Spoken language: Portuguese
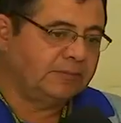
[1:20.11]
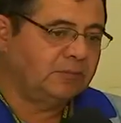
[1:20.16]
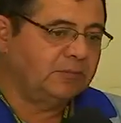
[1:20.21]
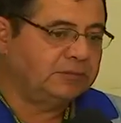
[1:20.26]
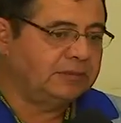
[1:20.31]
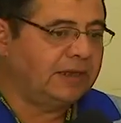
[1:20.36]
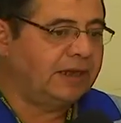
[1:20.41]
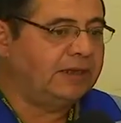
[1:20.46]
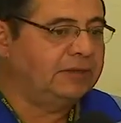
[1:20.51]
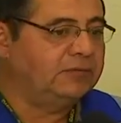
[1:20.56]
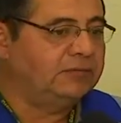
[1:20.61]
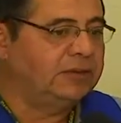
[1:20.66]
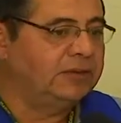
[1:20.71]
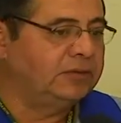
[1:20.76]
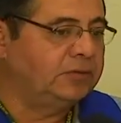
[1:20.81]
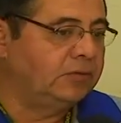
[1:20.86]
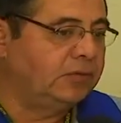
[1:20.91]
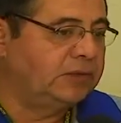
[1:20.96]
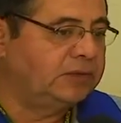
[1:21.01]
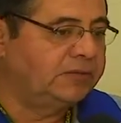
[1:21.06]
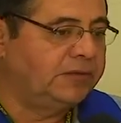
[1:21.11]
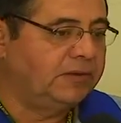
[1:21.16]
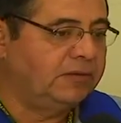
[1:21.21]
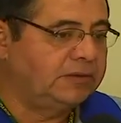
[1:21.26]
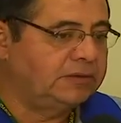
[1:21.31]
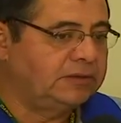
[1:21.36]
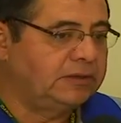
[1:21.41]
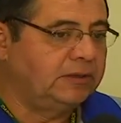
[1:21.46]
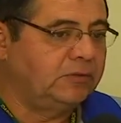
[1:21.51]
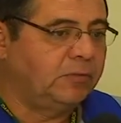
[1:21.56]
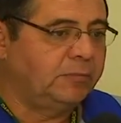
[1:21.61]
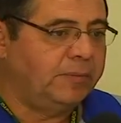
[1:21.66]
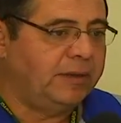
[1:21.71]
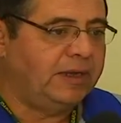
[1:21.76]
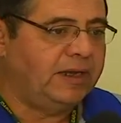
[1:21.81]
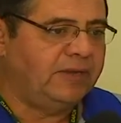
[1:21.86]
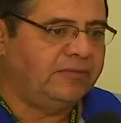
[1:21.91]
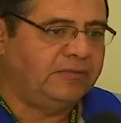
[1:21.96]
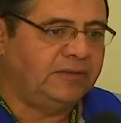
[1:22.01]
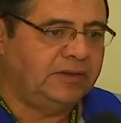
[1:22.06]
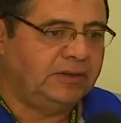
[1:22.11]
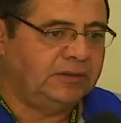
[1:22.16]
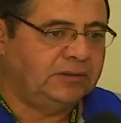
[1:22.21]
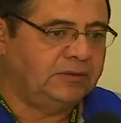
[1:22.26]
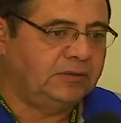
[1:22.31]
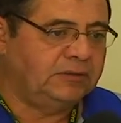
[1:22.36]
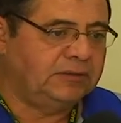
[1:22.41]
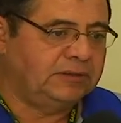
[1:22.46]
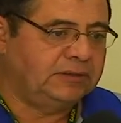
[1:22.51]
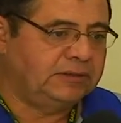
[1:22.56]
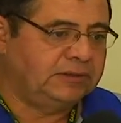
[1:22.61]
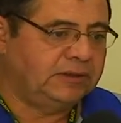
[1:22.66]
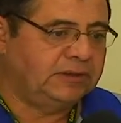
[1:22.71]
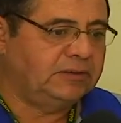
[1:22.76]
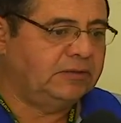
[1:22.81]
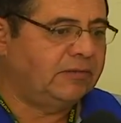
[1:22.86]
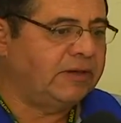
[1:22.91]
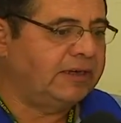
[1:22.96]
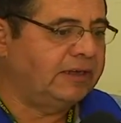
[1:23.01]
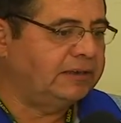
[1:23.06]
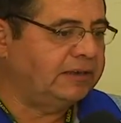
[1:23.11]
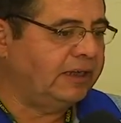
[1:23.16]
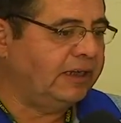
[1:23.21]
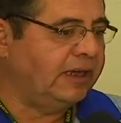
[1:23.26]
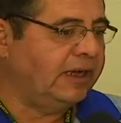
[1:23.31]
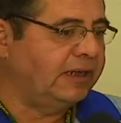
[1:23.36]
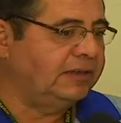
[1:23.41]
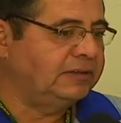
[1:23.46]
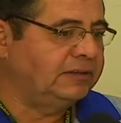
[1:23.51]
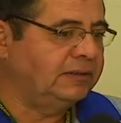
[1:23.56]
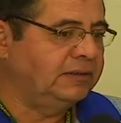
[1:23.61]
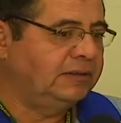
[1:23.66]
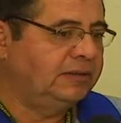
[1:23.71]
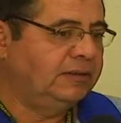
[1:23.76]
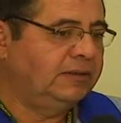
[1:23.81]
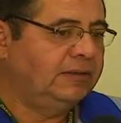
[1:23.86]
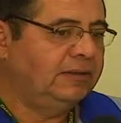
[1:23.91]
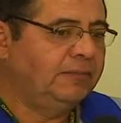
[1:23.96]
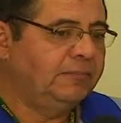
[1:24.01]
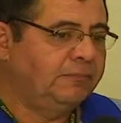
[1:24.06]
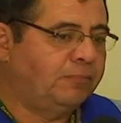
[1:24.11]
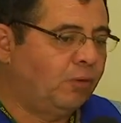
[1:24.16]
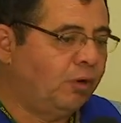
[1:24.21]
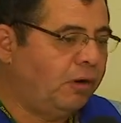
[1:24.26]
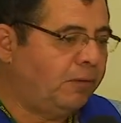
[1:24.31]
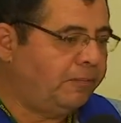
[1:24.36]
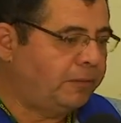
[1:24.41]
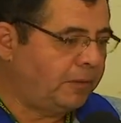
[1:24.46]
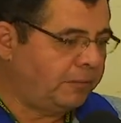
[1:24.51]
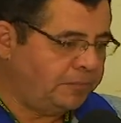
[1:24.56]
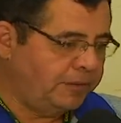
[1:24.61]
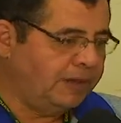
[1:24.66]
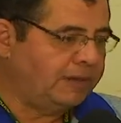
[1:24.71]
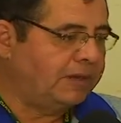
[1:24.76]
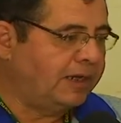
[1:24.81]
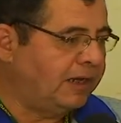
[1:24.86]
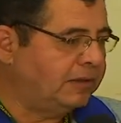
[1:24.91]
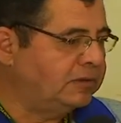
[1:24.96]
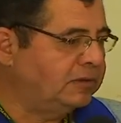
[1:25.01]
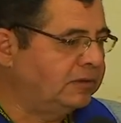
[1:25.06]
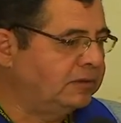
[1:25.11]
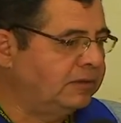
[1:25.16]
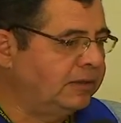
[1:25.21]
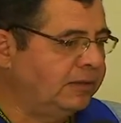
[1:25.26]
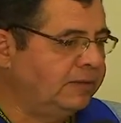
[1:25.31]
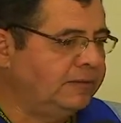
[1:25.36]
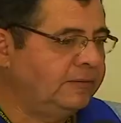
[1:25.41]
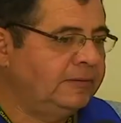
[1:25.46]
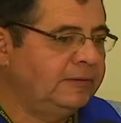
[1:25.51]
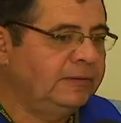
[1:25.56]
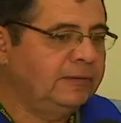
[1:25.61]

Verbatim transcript: multado em 2,5 PF, que é em torno de R$ reais, por propriedade. Né?